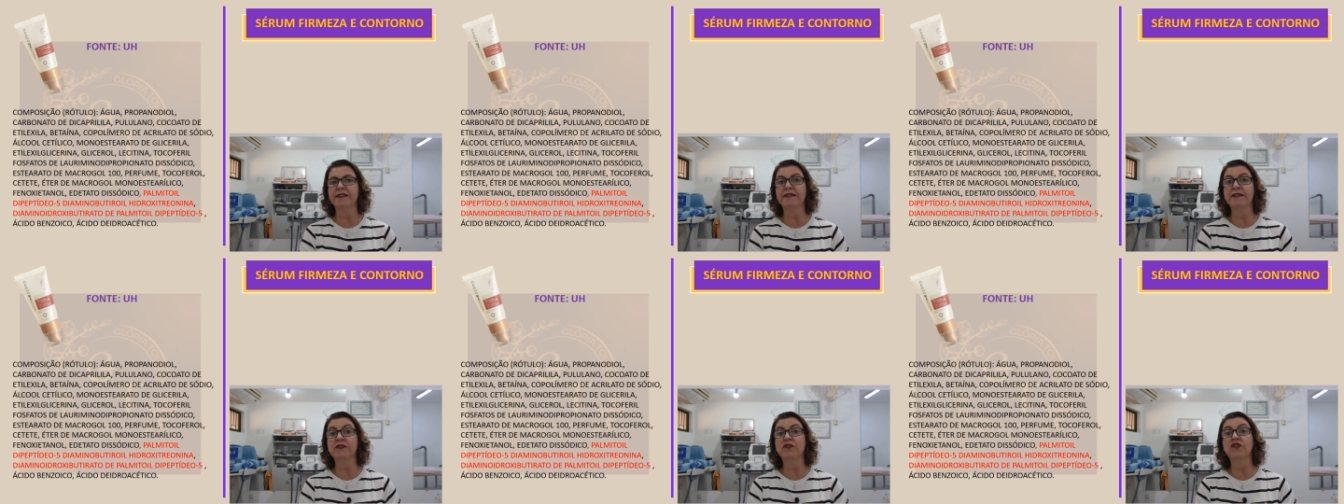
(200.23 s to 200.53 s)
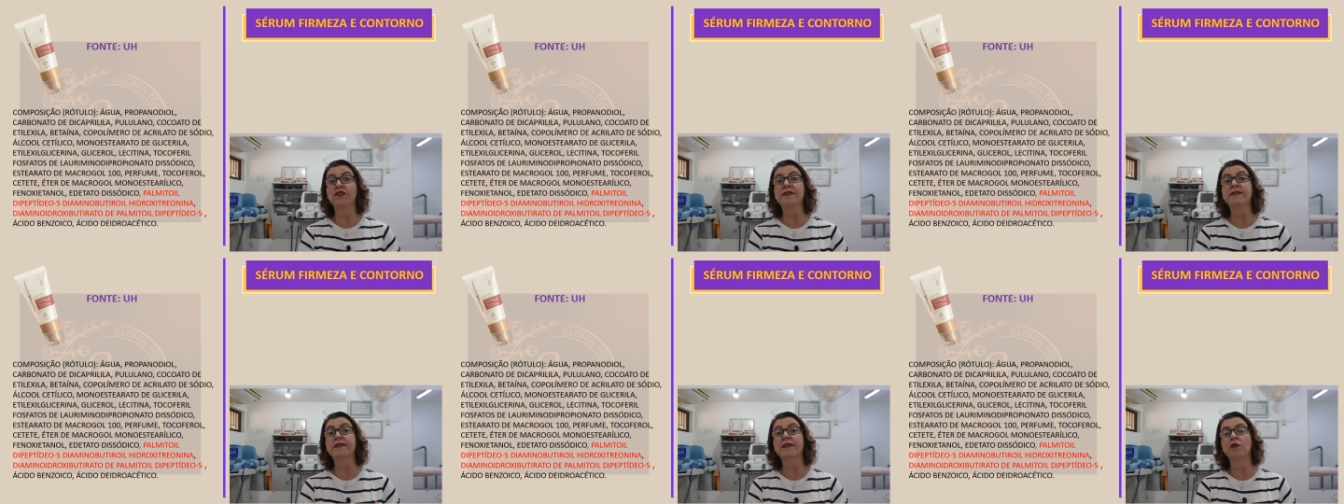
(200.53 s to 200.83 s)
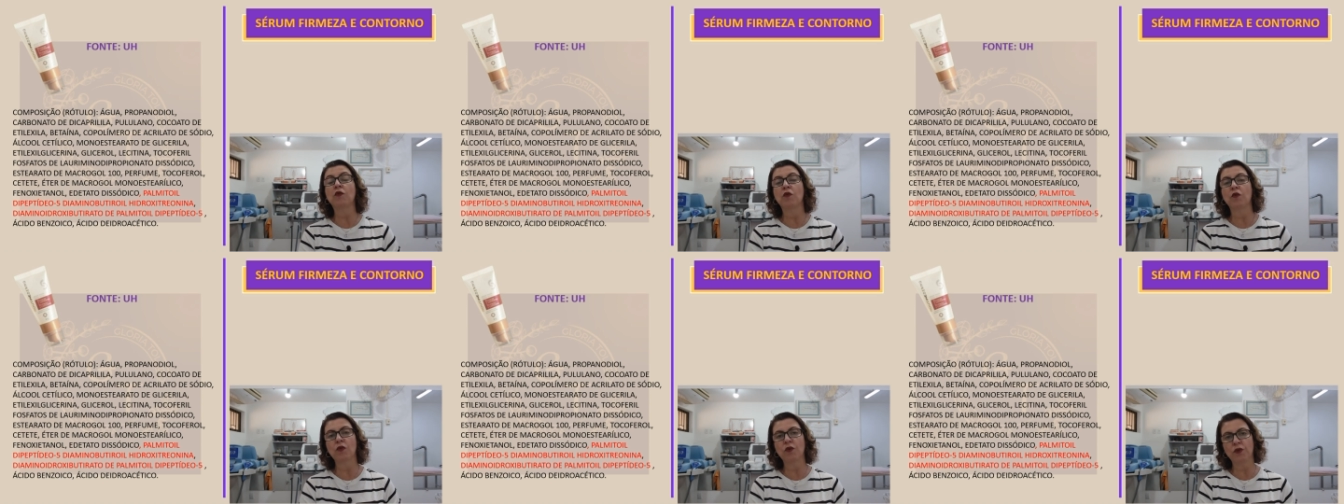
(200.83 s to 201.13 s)
se sentir
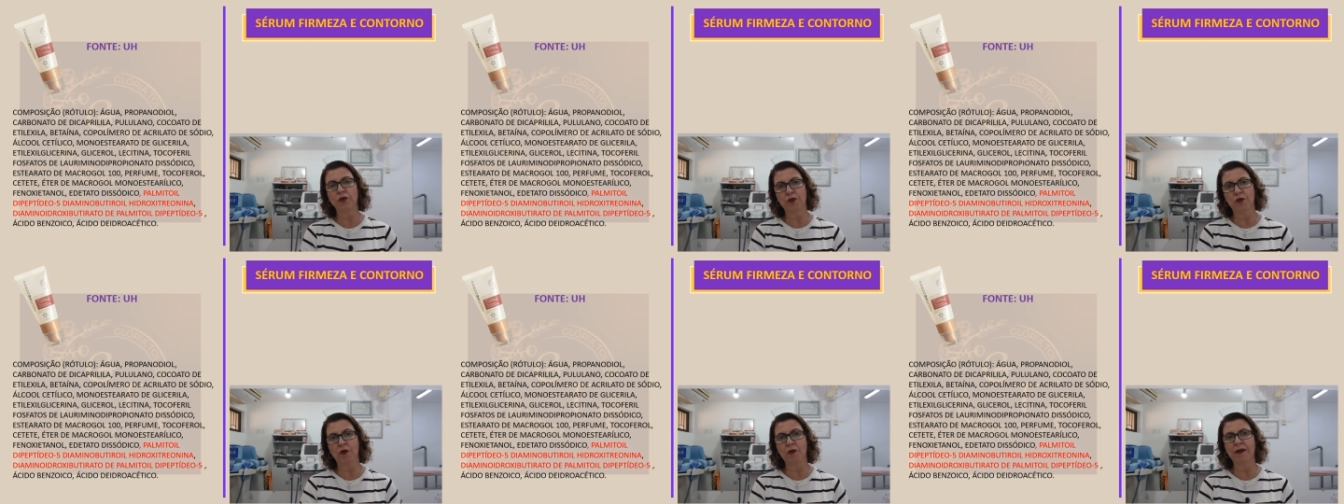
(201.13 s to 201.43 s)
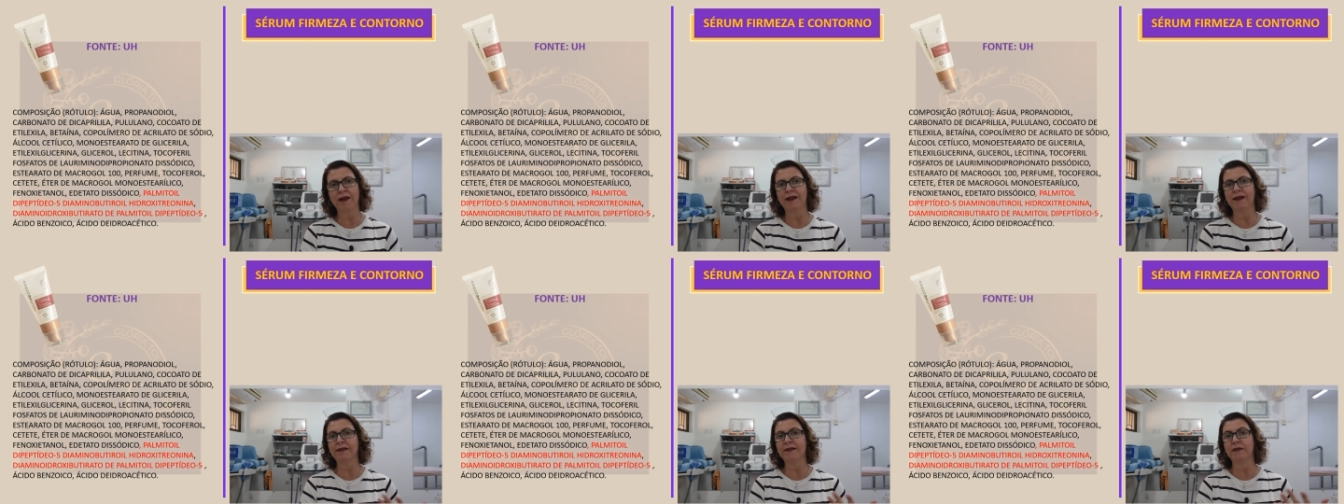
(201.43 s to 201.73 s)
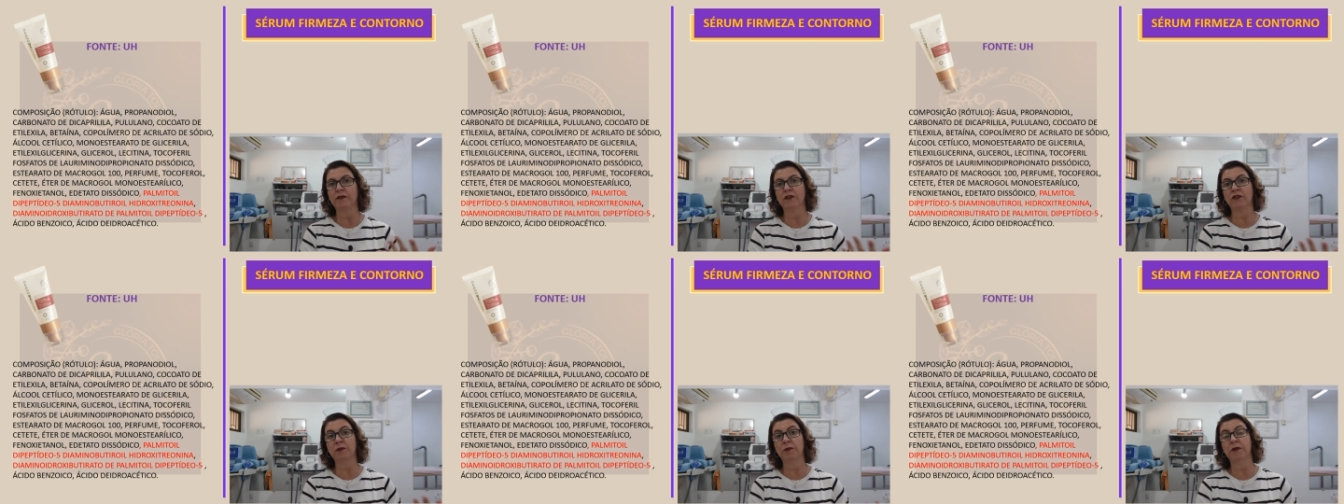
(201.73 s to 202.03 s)
seguro com
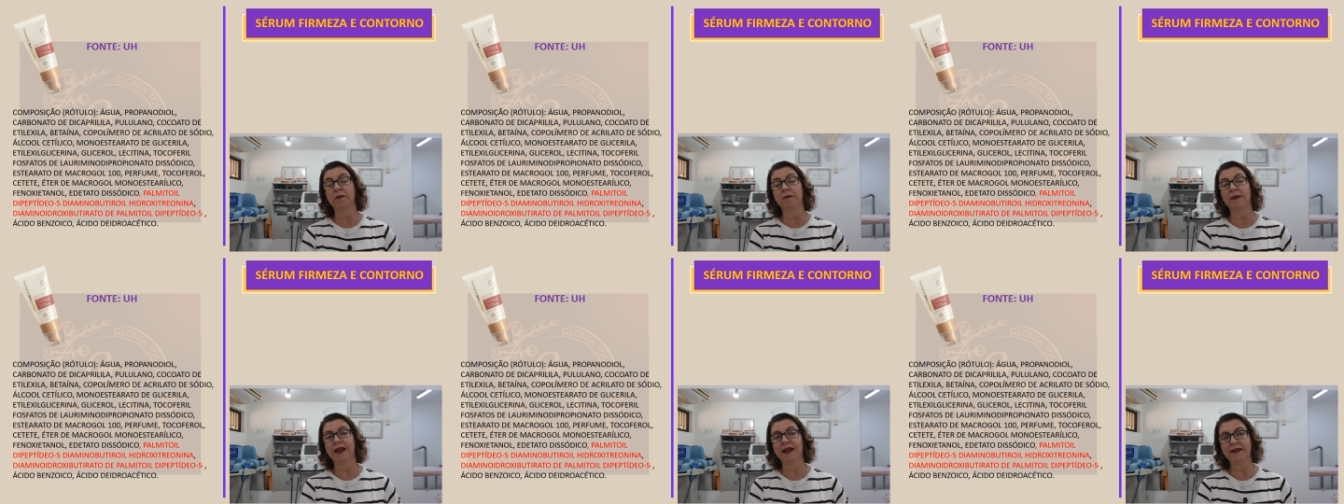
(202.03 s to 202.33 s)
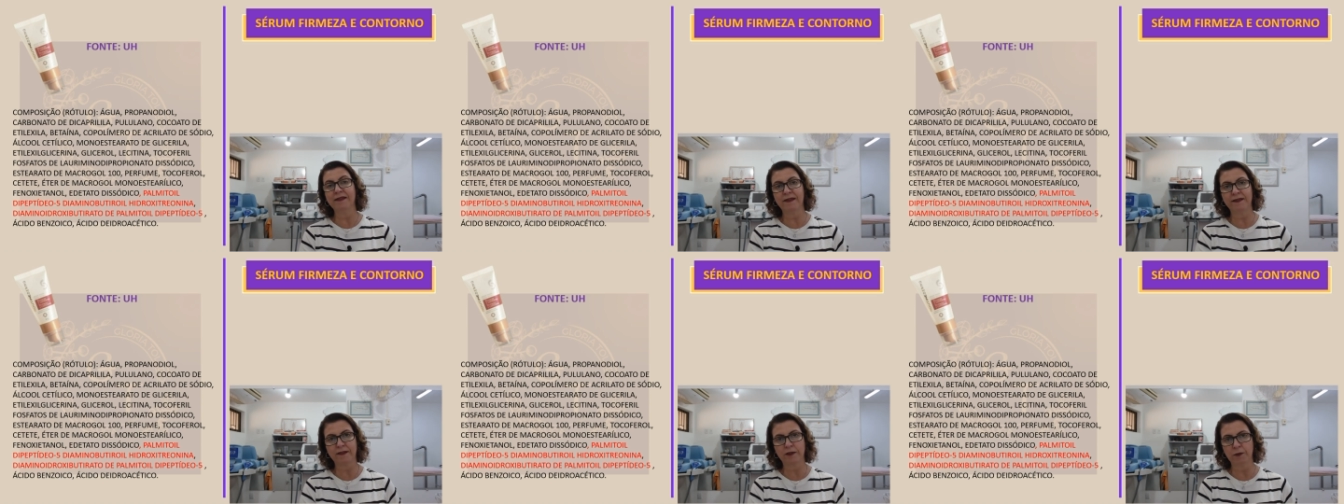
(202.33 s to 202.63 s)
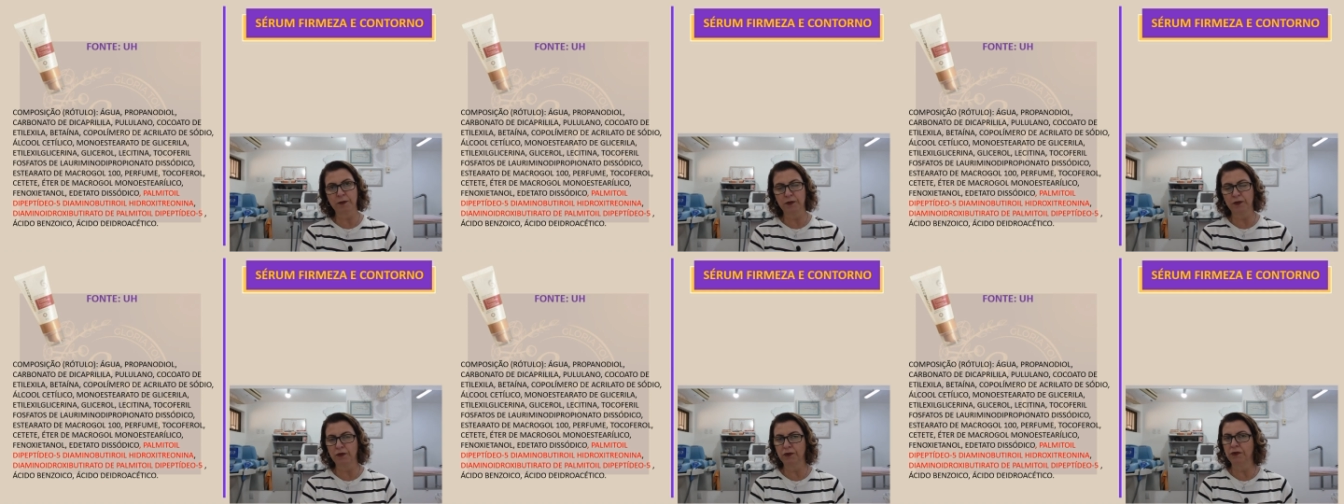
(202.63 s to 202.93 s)
relação às promessas que
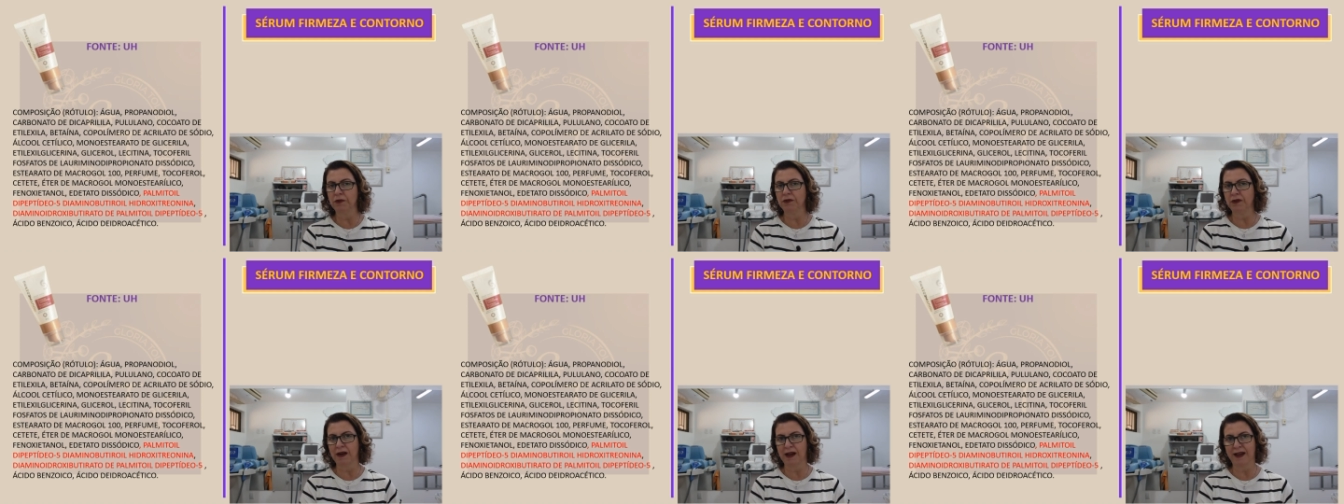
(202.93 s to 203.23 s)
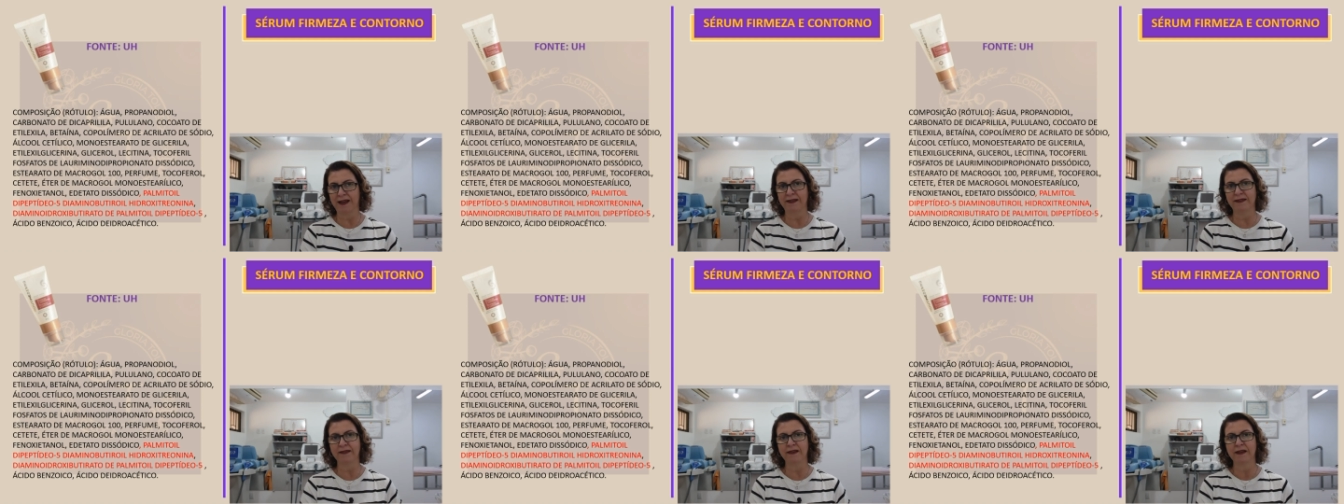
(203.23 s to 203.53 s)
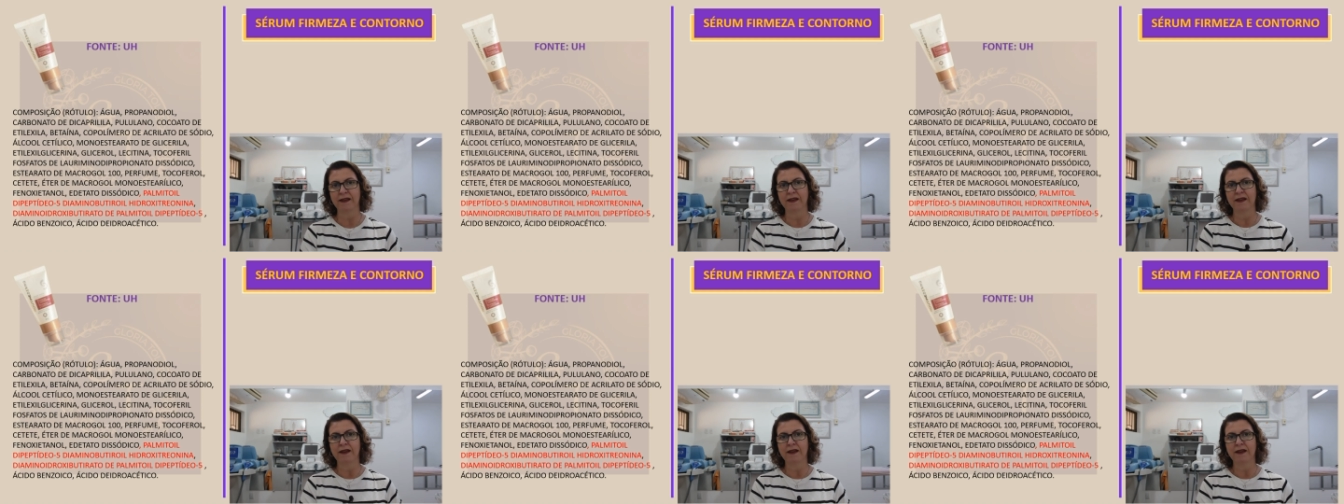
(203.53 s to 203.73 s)
o produto traz.